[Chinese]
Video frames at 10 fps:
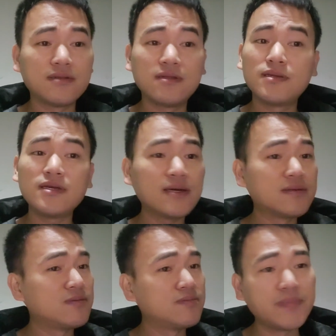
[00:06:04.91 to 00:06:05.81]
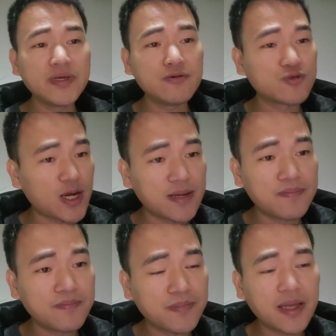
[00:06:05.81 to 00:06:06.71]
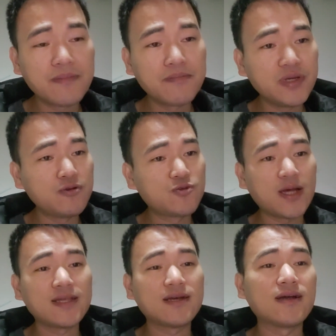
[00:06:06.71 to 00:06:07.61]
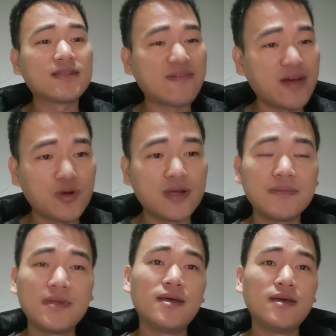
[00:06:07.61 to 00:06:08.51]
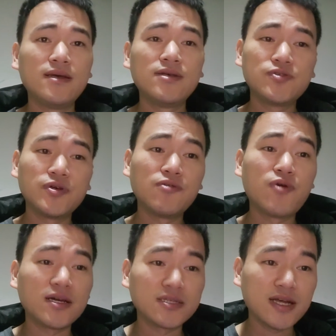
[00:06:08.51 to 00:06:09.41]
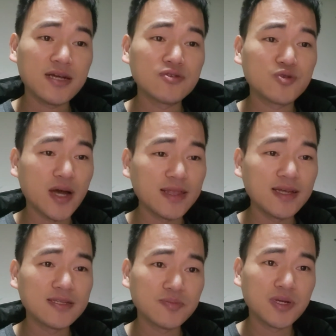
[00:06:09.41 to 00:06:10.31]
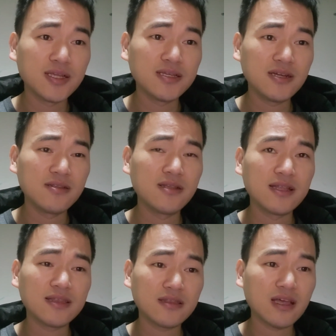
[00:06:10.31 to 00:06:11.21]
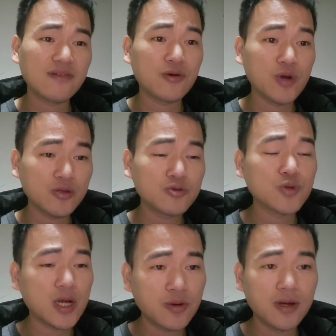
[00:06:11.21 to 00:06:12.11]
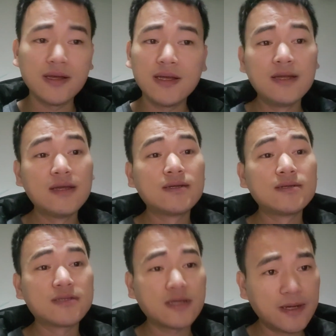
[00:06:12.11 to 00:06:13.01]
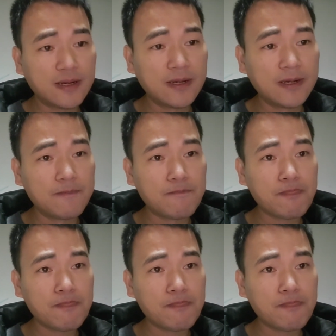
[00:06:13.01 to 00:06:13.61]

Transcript: 林肯没有抓人，没有抓那个大法官，所以网上传的什么林肯连大法官都抓过，这个